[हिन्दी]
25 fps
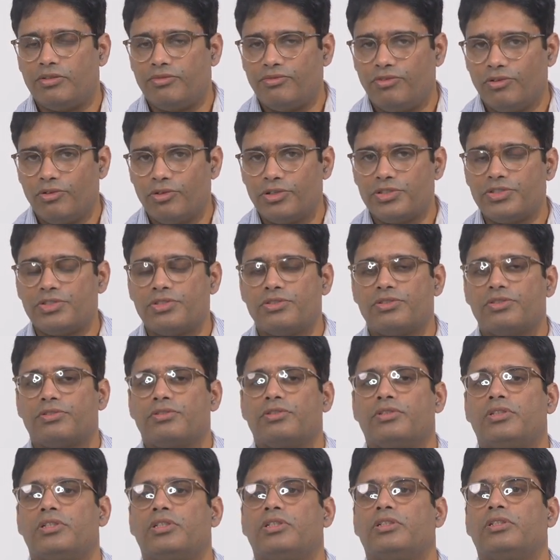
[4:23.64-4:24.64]
फोर्स
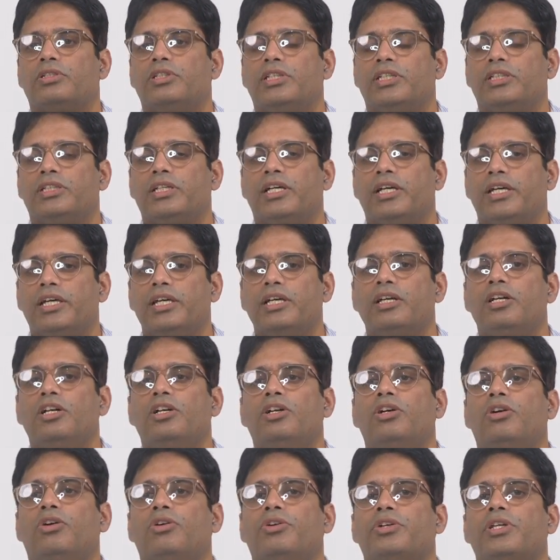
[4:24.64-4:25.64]
देता है
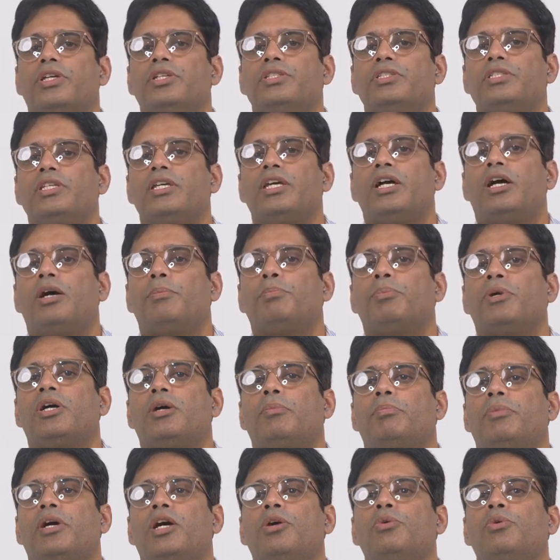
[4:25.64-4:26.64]
और इससे
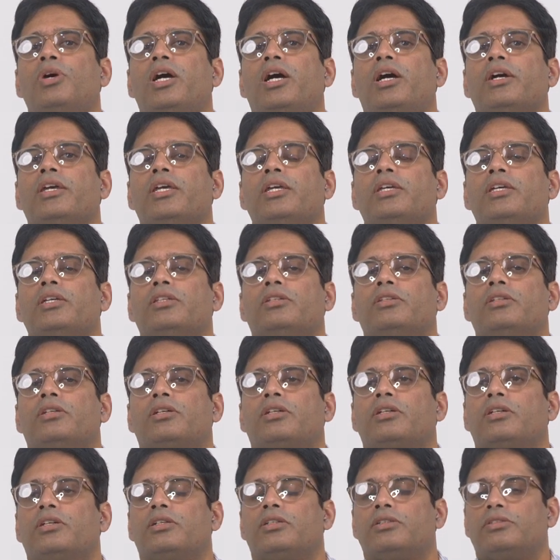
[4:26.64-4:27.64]
आपका पाँव आगे की
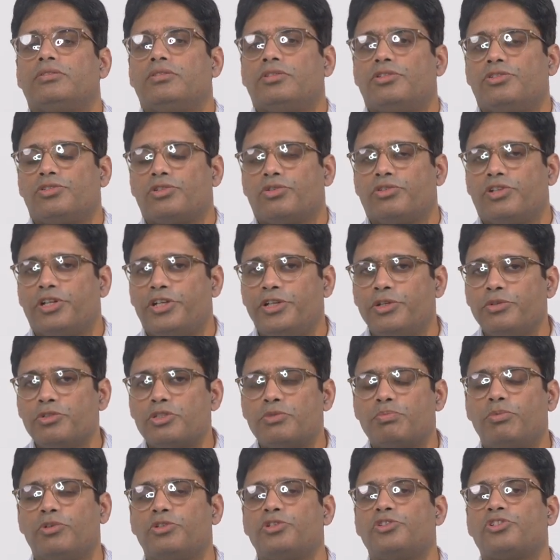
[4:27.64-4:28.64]
जो
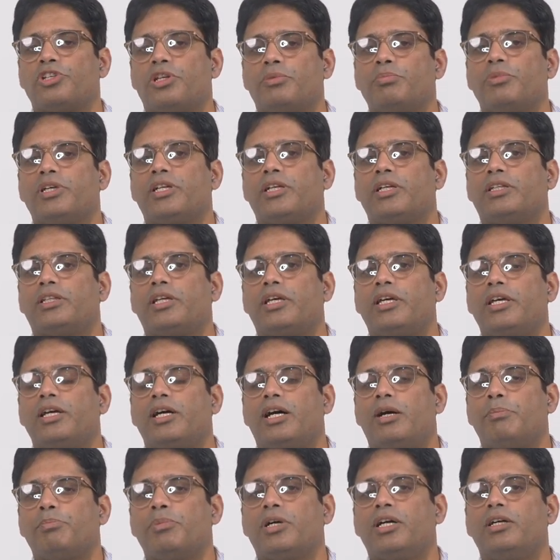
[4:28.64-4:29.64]
रिड्यूस पोजीशन में रहता है
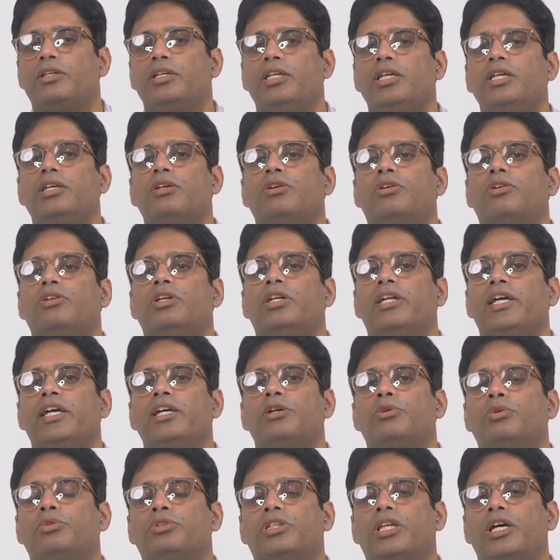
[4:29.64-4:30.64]
आपका नी और
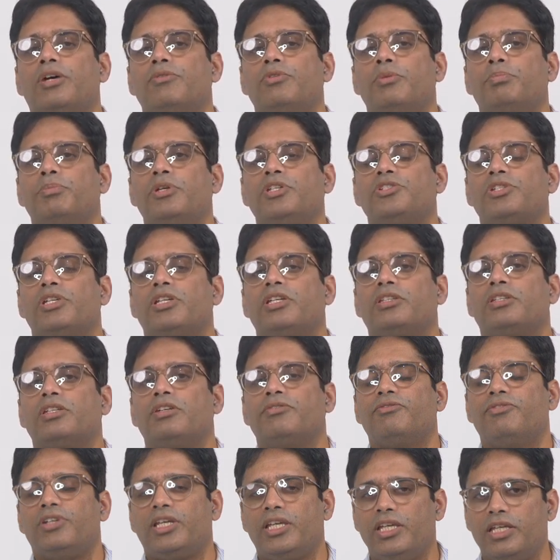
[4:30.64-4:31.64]
लेग होता है वो पीछे की
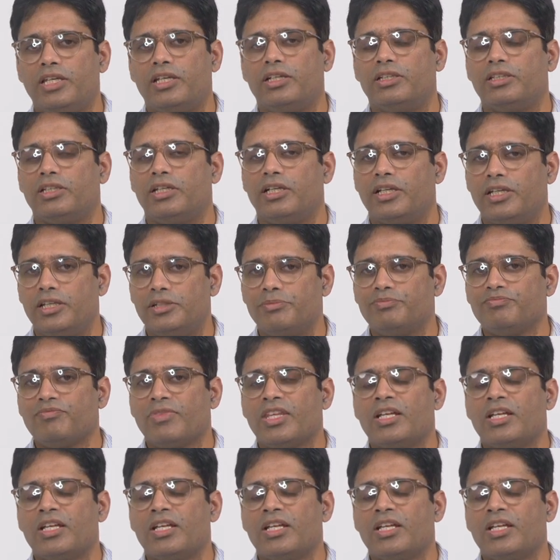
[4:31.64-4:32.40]
तरफ नहीं आता है